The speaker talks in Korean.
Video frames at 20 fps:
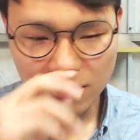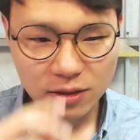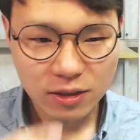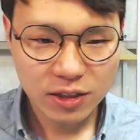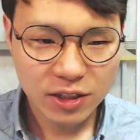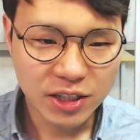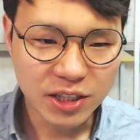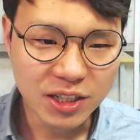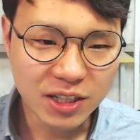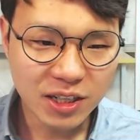
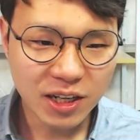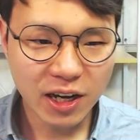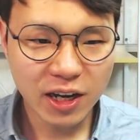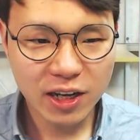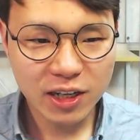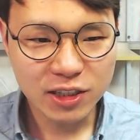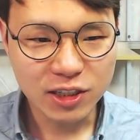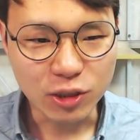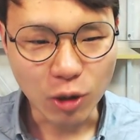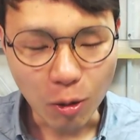길가에
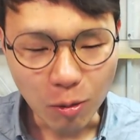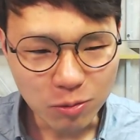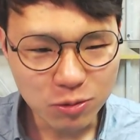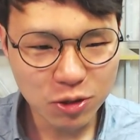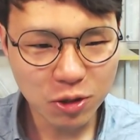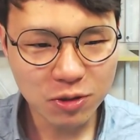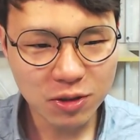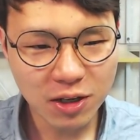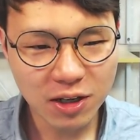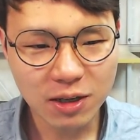진짜
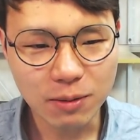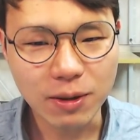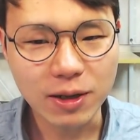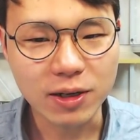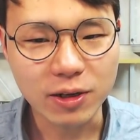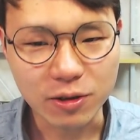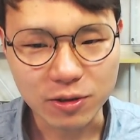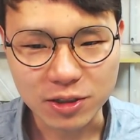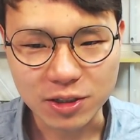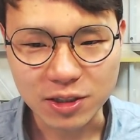엄청나게
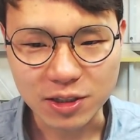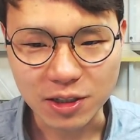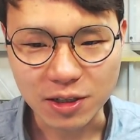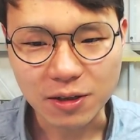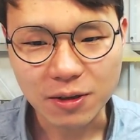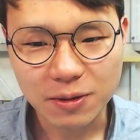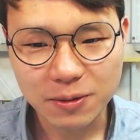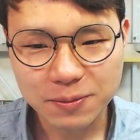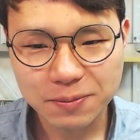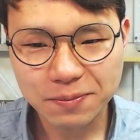많아요 진짜
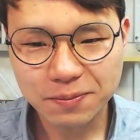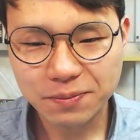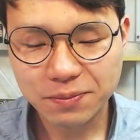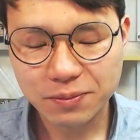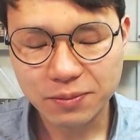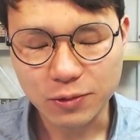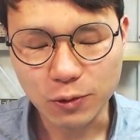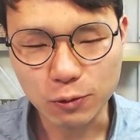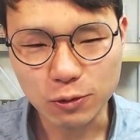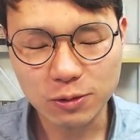
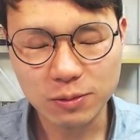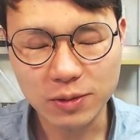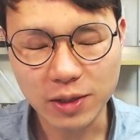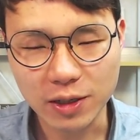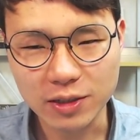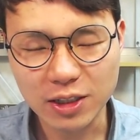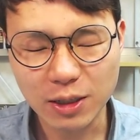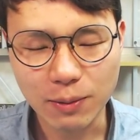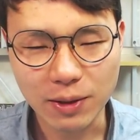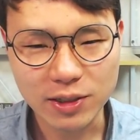요즘
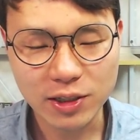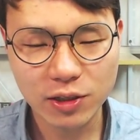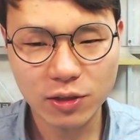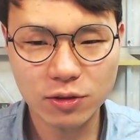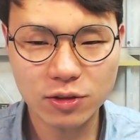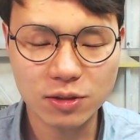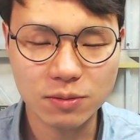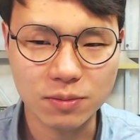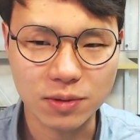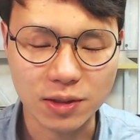굉장히 많이
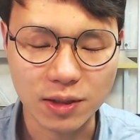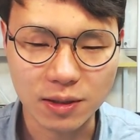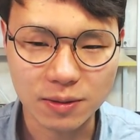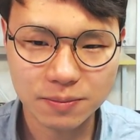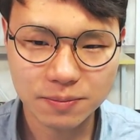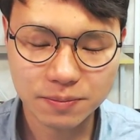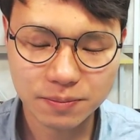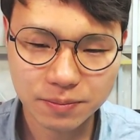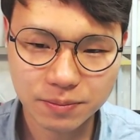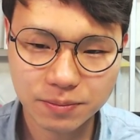생겼습니다.
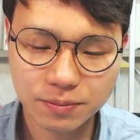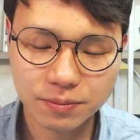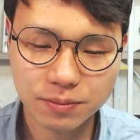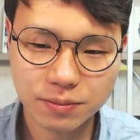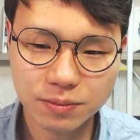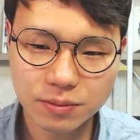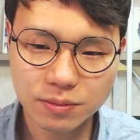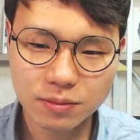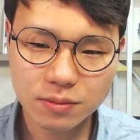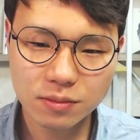
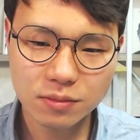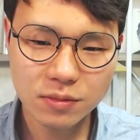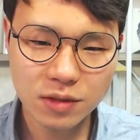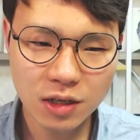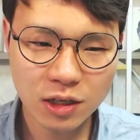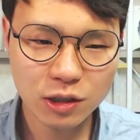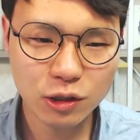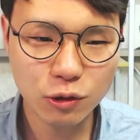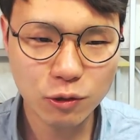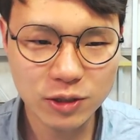
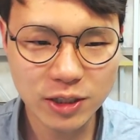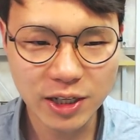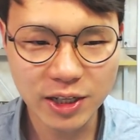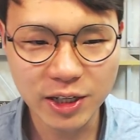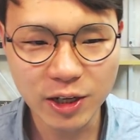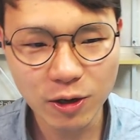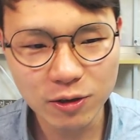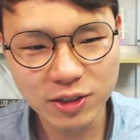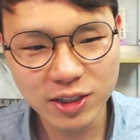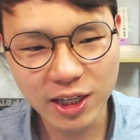그리고 이제
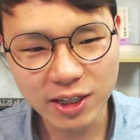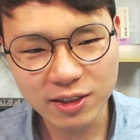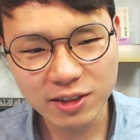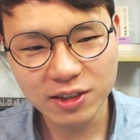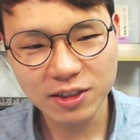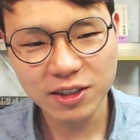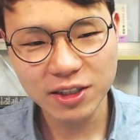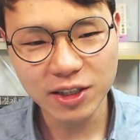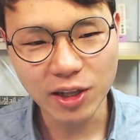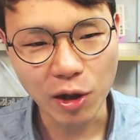이런
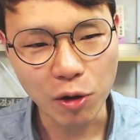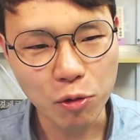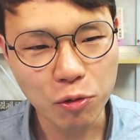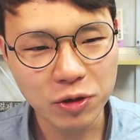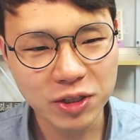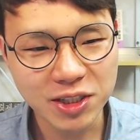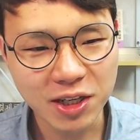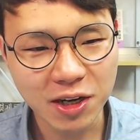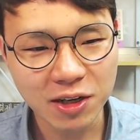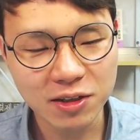책들이 나오기
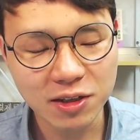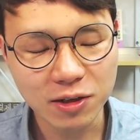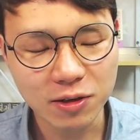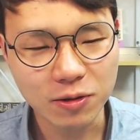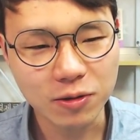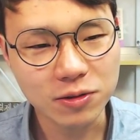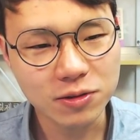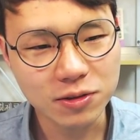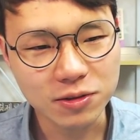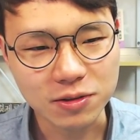시작한다는
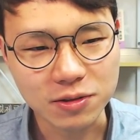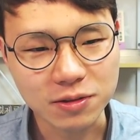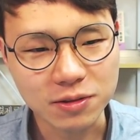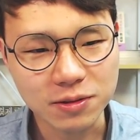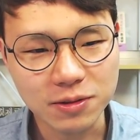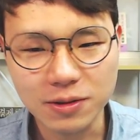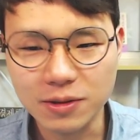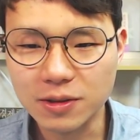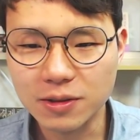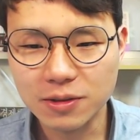거는
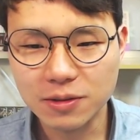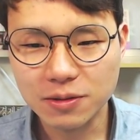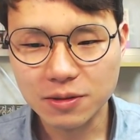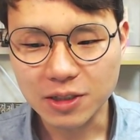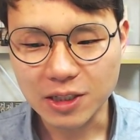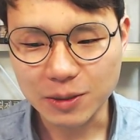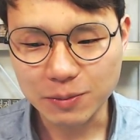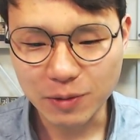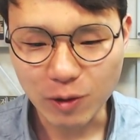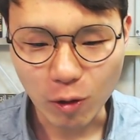
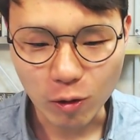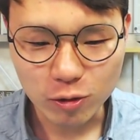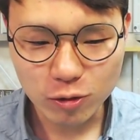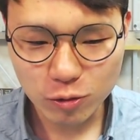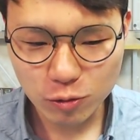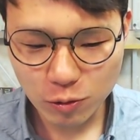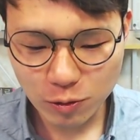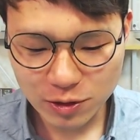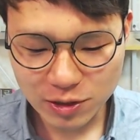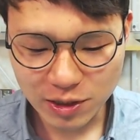이미 어느
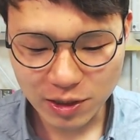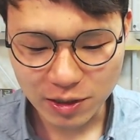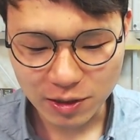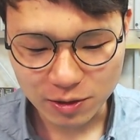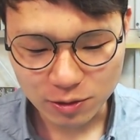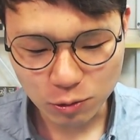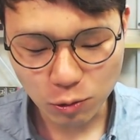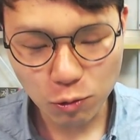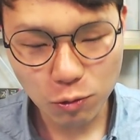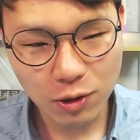정도 이제
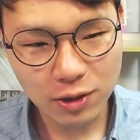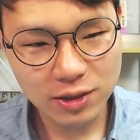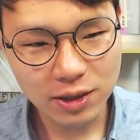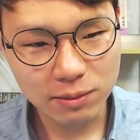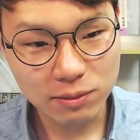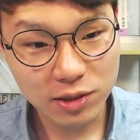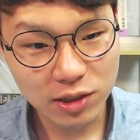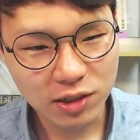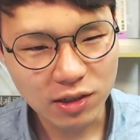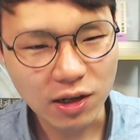성공한
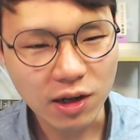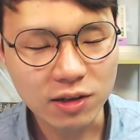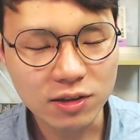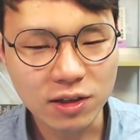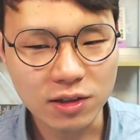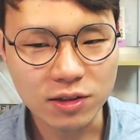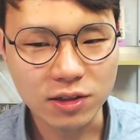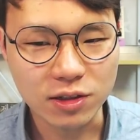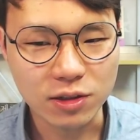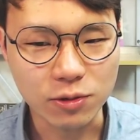사람들이
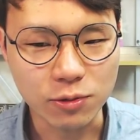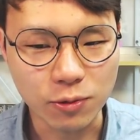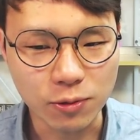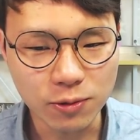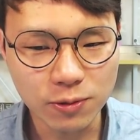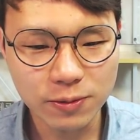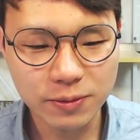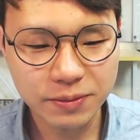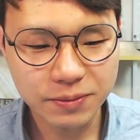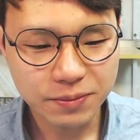나왔다는 얘기고
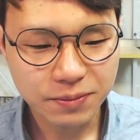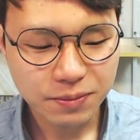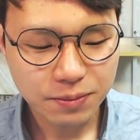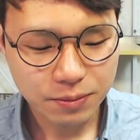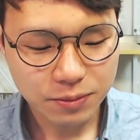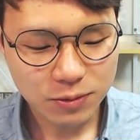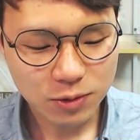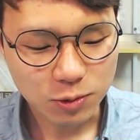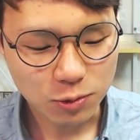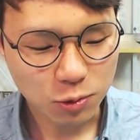
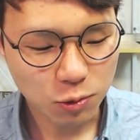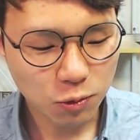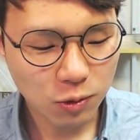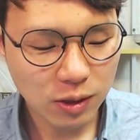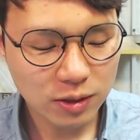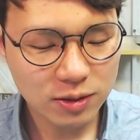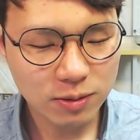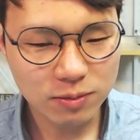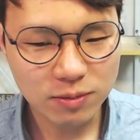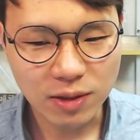또 성공한
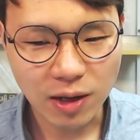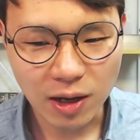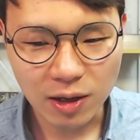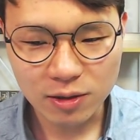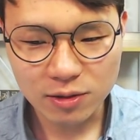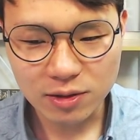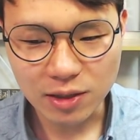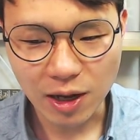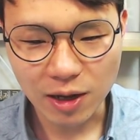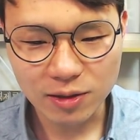사람이 나,
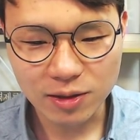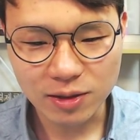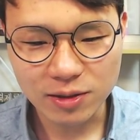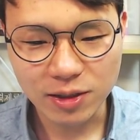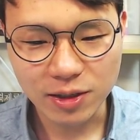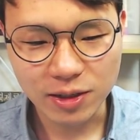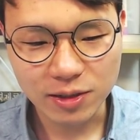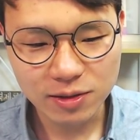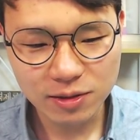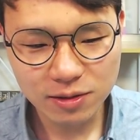나왔다는
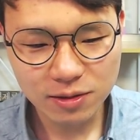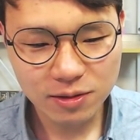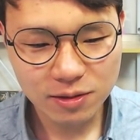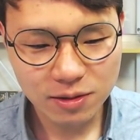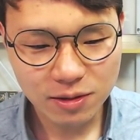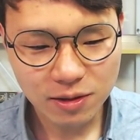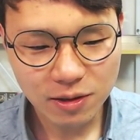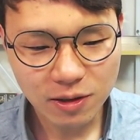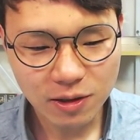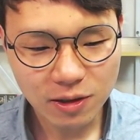얘기는
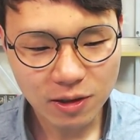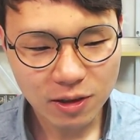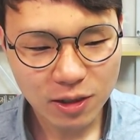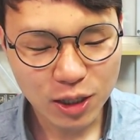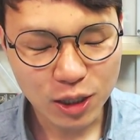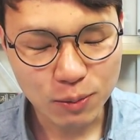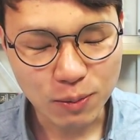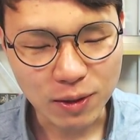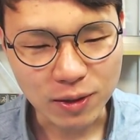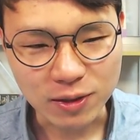
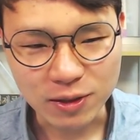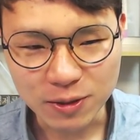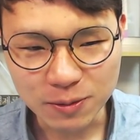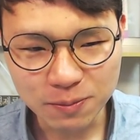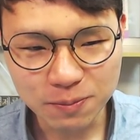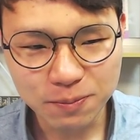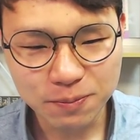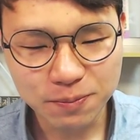그만큼